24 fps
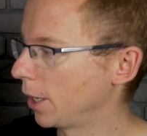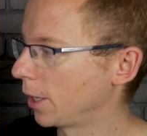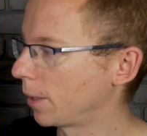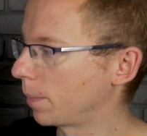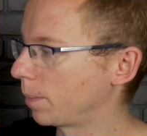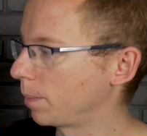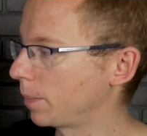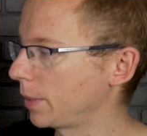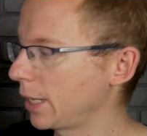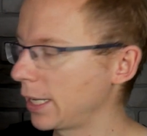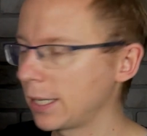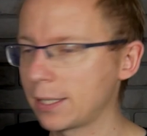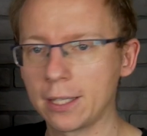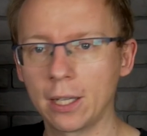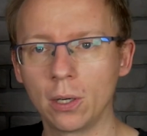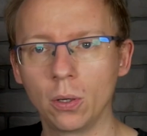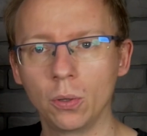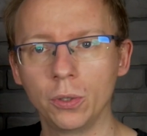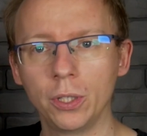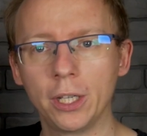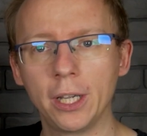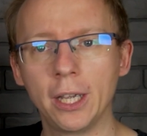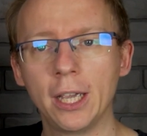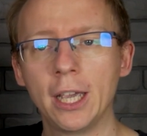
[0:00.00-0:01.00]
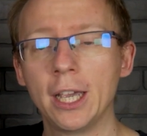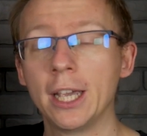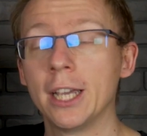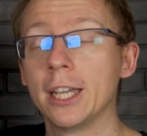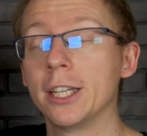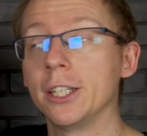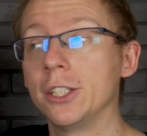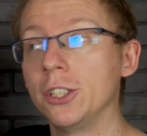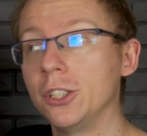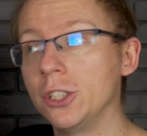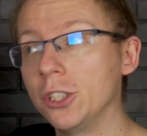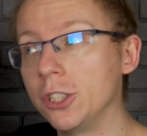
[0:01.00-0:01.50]
Miasta Luny,
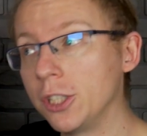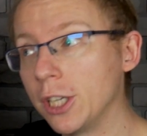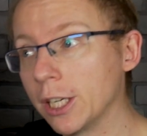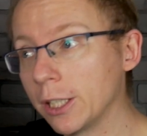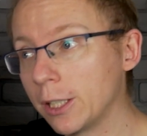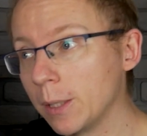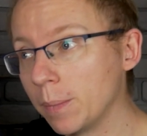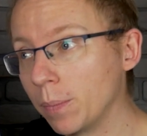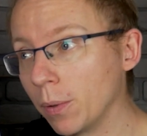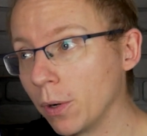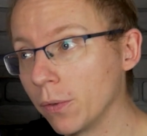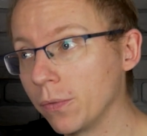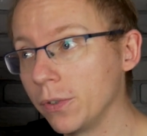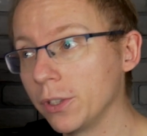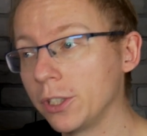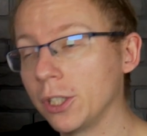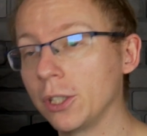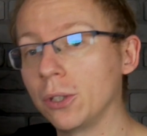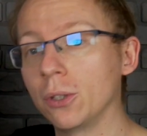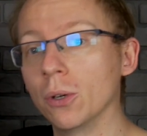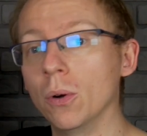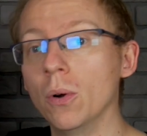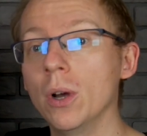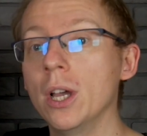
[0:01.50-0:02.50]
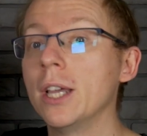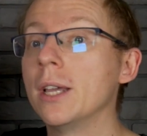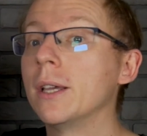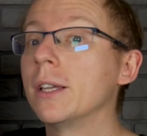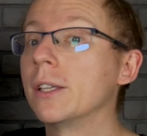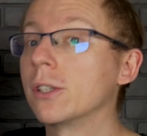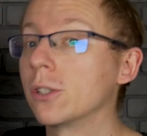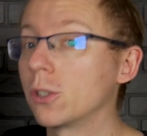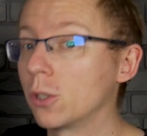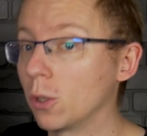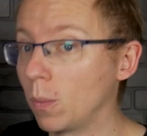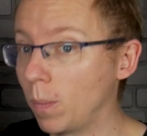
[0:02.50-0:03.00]
nietypowy tytuł.
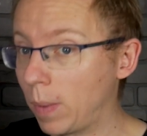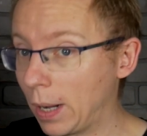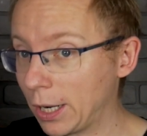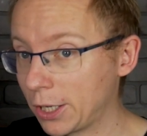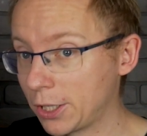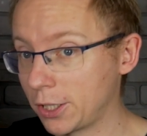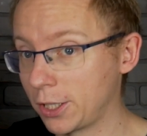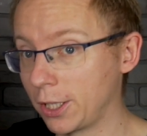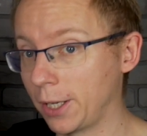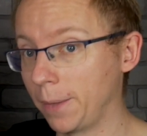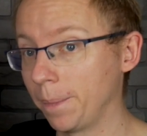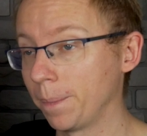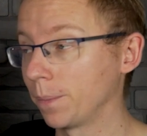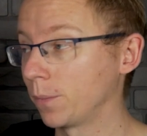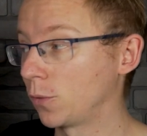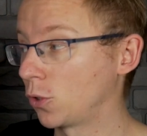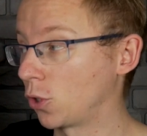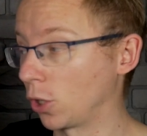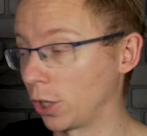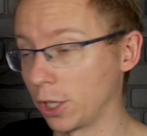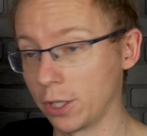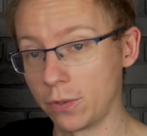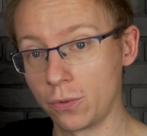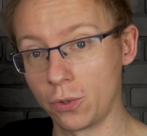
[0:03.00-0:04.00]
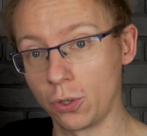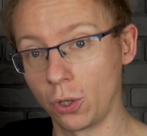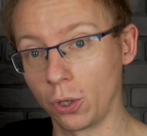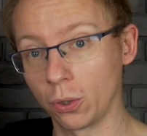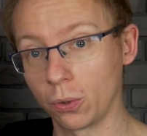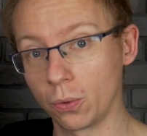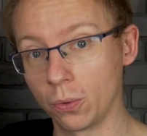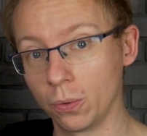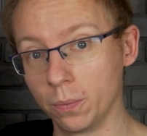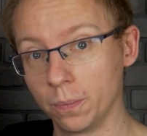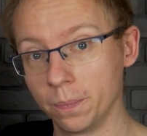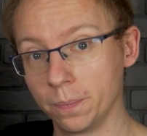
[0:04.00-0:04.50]
Zobaczcie, co jest w
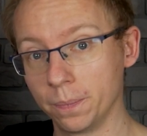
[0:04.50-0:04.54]
środku.